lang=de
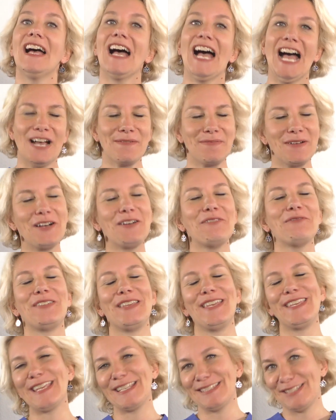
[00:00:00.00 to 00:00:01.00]
Aber,
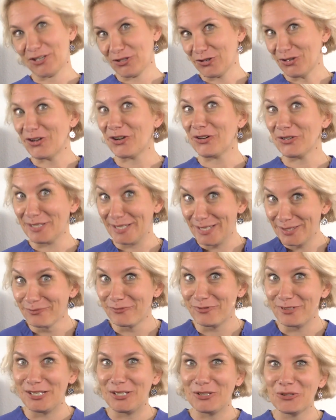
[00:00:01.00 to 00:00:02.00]
wie ich jetzt ja schon auch in
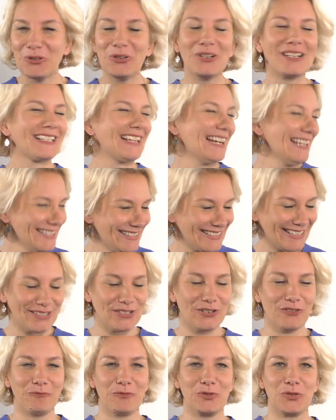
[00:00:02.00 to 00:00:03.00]
diesem Video ganz,
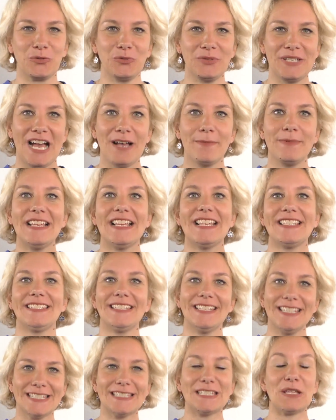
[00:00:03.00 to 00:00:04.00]
ganz oft betont habe, es
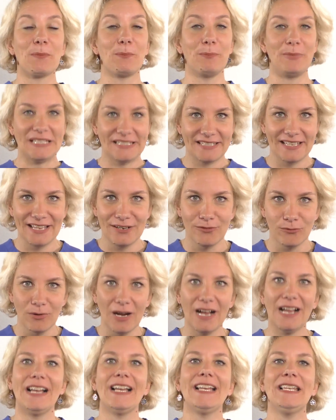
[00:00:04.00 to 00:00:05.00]
ist bisher
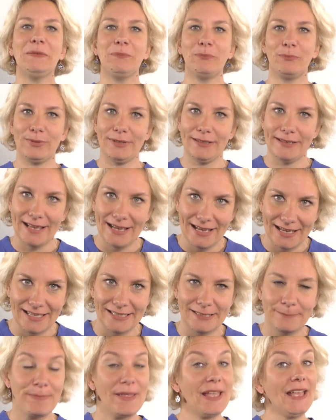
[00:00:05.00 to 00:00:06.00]
nur ein
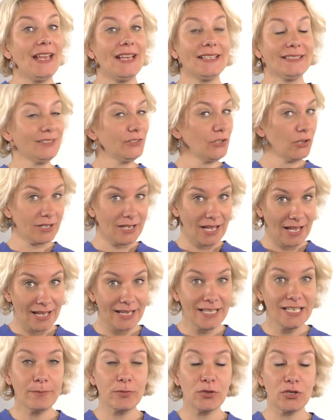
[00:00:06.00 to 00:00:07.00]
Plan. Es ist noch
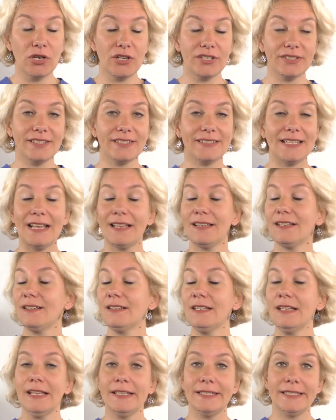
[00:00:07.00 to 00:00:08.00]
keine beschlossene Sache.
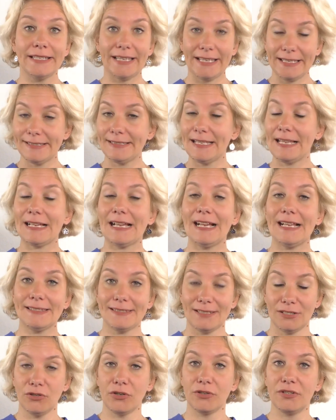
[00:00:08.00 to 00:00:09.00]
Die Rechtslage hat
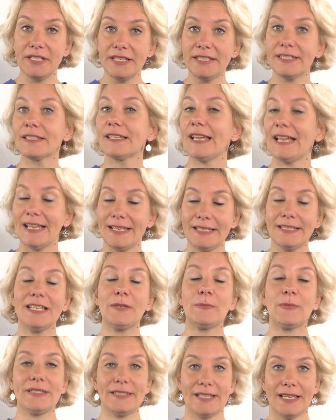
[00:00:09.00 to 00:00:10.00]
sich noch nicht
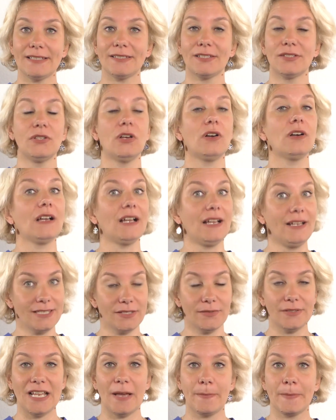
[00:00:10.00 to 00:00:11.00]
geändert. Bisher ist es noch,
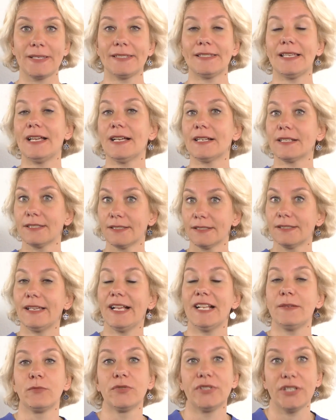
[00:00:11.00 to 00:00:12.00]
Reise wird abgesagt,
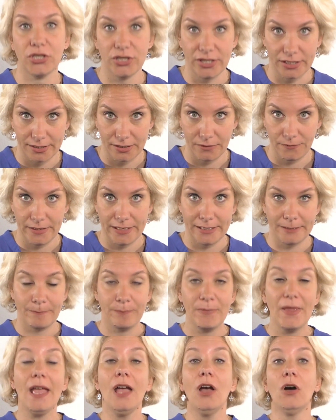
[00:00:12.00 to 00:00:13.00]
Geld muss erstattet werden.
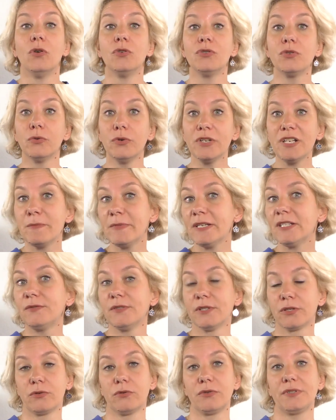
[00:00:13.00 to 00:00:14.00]
Und ohne
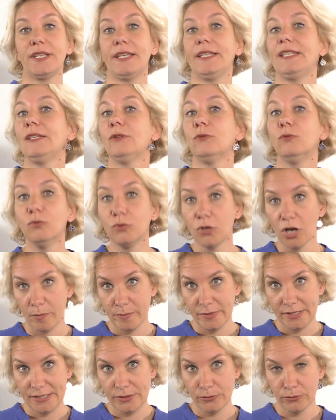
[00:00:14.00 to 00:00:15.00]
Mitwirkung der
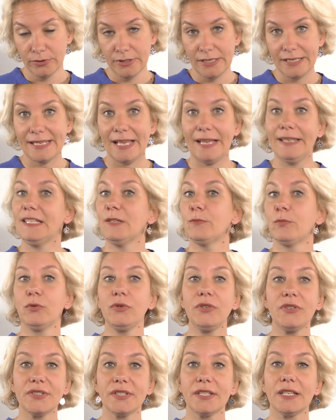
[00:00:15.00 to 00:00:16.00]
EU-Kommission kann die
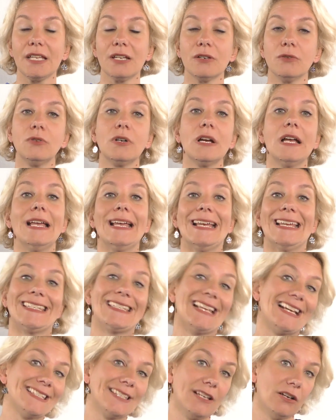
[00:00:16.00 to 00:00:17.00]
Bundesregierung
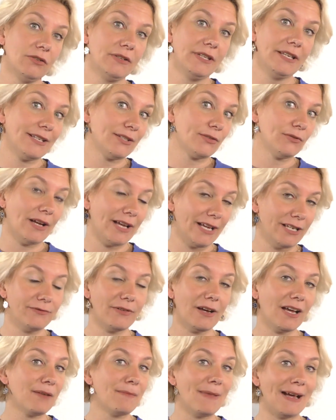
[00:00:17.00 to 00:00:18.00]
das auch nicht so
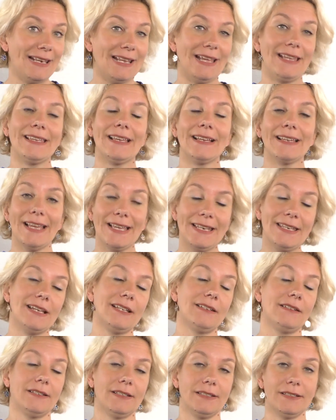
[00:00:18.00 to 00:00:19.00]
einfach im Alleingang
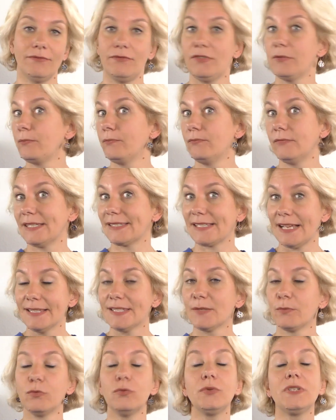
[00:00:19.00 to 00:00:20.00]
ändern. Denn wir, das
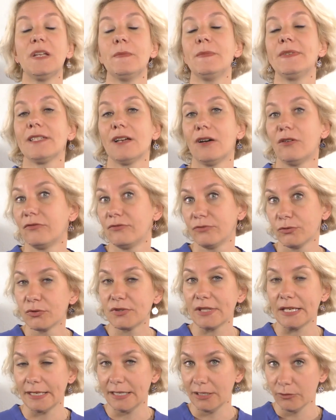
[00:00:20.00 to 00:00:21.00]
Ganze beruht nämlich auf
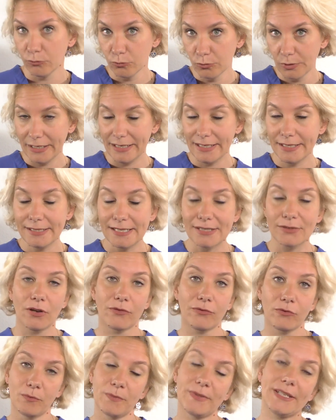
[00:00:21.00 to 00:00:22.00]
sozusagen EU-Recht, also
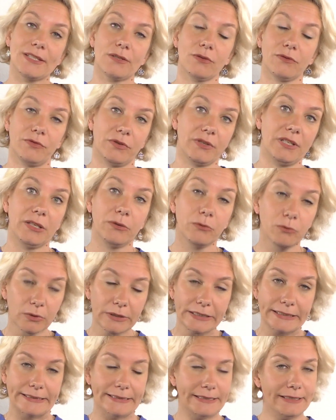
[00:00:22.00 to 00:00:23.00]
auf Umsetzung von
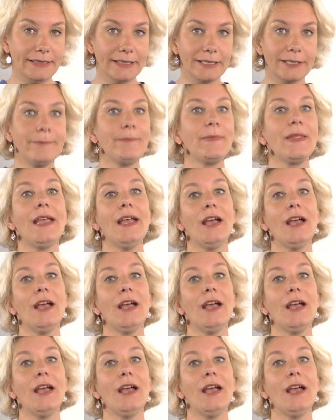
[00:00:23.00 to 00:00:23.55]
EU-Richtlinien.